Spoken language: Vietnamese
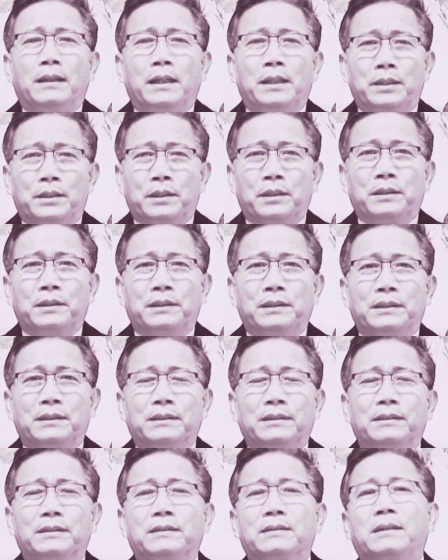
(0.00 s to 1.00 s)
y
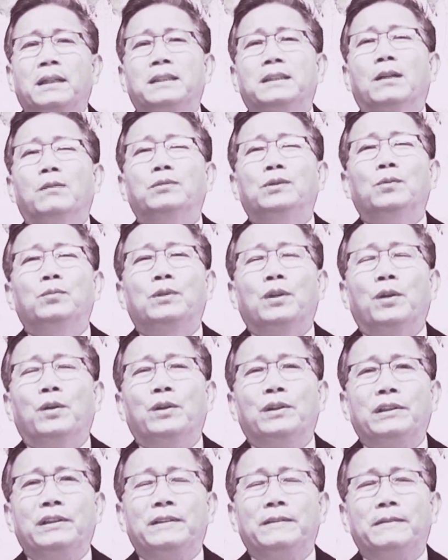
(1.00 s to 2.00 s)
sư thánh giống chúng
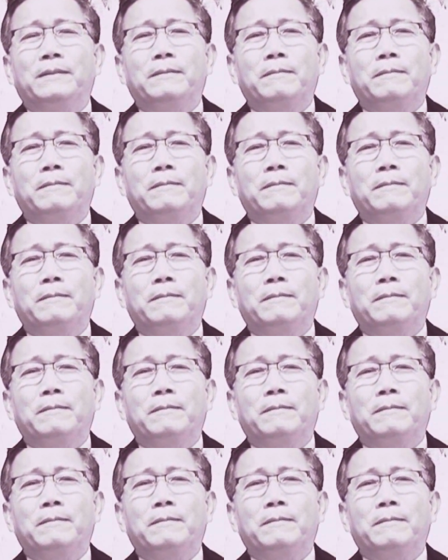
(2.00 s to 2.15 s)
tôi